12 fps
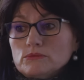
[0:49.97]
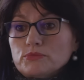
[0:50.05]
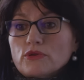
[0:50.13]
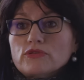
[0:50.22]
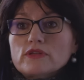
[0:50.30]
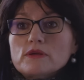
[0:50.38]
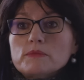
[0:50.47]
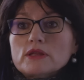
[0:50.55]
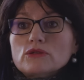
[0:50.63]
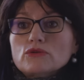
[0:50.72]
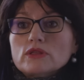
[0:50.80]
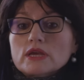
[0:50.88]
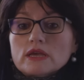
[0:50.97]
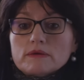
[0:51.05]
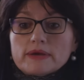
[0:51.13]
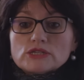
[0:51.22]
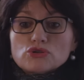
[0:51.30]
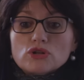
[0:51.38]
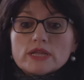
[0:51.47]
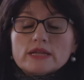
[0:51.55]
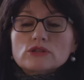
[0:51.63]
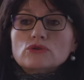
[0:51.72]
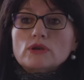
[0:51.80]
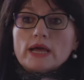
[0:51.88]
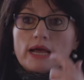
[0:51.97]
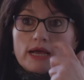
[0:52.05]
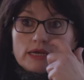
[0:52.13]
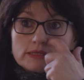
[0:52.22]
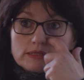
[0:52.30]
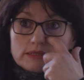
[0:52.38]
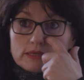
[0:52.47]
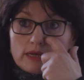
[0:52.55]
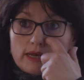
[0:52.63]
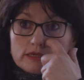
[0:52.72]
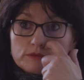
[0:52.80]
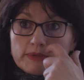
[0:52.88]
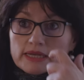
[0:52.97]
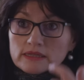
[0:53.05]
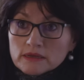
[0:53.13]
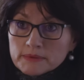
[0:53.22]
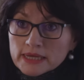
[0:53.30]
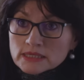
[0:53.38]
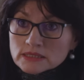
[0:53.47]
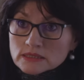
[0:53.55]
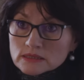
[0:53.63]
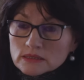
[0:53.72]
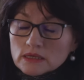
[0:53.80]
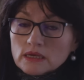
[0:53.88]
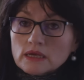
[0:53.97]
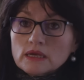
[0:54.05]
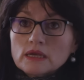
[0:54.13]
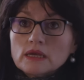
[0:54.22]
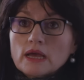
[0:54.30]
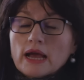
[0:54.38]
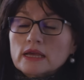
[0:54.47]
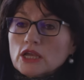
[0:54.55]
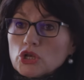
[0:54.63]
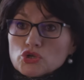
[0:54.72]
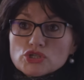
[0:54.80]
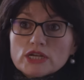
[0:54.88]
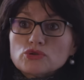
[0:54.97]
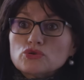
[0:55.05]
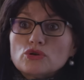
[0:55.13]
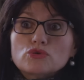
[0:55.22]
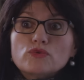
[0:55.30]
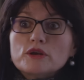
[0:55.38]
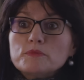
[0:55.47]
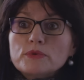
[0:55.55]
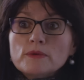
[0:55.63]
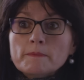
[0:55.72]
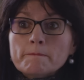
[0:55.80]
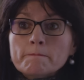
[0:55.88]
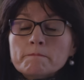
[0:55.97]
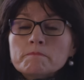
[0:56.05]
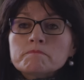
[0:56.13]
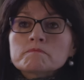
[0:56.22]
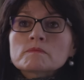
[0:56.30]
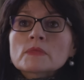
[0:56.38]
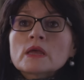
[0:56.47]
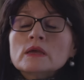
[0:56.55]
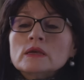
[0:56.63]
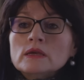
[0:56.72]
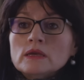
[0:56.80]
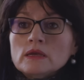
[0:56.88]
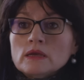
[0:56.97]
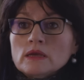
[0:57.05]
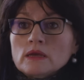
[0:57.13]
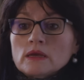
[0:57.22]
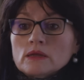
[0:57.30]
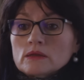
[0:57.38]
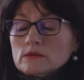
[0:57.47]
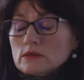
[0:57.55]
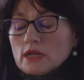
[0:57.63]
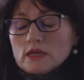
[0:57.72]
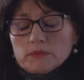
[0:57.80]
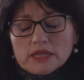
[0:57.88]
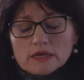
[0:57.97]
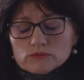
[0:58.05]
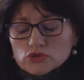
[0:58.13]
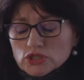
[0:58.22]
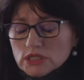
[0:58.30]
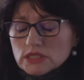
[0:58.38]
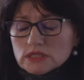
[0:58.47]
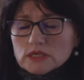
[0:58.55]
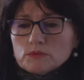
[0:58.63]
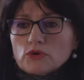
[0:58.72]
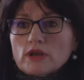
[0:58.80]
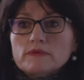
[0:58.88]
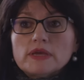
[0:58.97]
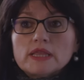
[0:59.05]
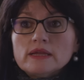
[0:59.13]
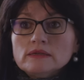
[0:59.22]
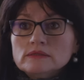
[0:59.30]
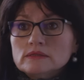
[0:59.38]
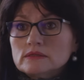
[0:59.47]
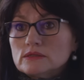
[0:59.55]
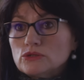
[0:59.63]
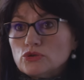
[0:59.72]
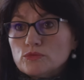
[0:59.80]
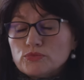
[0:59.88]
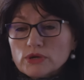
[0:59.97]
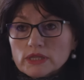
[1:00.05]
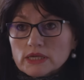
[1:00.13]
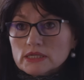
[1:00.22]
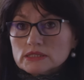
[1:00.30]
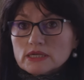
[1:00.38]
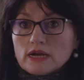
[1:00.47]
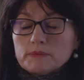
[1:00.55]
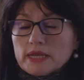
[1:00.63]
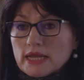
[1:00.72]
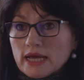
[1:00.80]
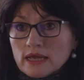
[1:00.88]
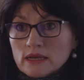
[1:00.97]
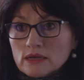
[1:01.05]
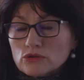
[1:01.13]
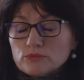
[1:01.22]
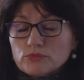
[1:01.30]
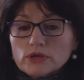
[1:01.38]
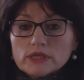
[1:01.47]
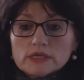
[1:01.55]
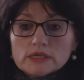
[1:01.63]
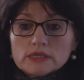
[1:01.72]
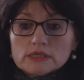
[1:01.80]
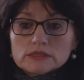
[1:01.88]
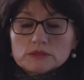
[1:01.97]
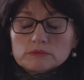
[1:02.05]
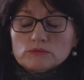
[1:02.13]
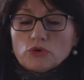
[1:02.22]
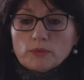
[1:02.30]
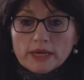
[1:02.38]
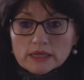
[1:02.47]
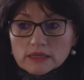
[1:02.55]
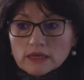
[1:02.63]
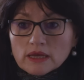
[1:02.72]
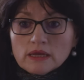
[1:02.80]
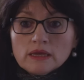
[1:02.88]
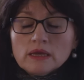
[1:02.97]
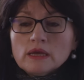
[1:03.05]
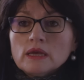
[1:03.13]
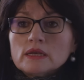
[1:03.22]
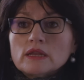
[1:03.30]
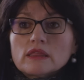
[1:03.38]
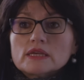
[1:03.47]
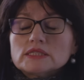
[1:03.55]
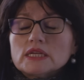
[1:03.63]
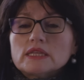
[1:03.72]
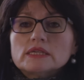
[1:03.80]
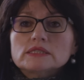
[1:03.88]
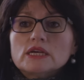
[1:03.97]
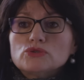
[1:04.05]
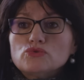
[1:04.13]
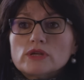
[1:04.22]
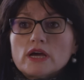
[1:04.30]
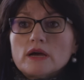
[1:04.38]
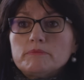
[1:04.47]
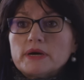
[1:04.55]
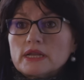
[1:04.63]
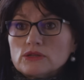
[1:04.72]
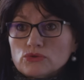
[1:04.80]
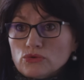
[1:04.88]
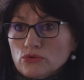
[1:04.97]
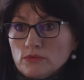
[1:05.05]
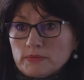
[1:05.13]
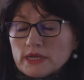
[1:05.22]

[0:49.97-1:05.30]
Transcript: un procedimiento de que va soldando las, vértebras, eh, anquilosa todo el cuerpo y te limita muchísimo la vida no puedes caminar, no puedes moverte, necesitas ayuda para todo,